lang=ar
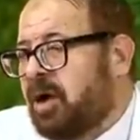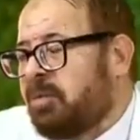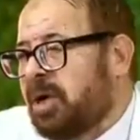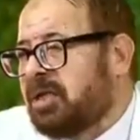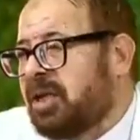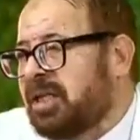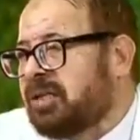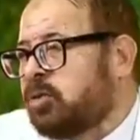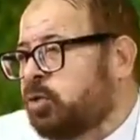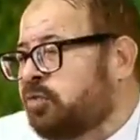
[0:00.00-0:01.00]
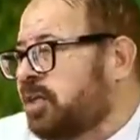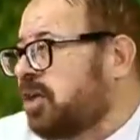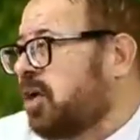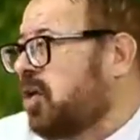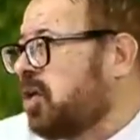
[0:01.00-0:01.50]
الامراض اللي تشفى
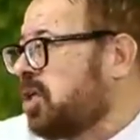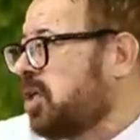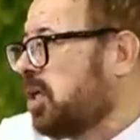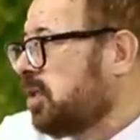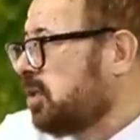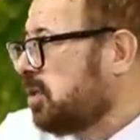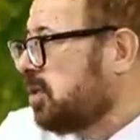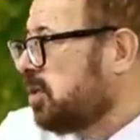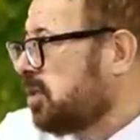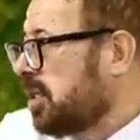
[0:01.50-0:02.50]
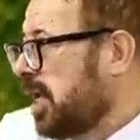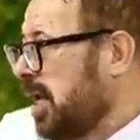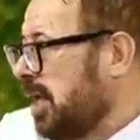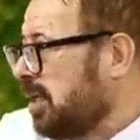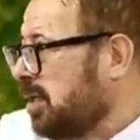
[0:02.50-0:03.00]
تلقائيا سهله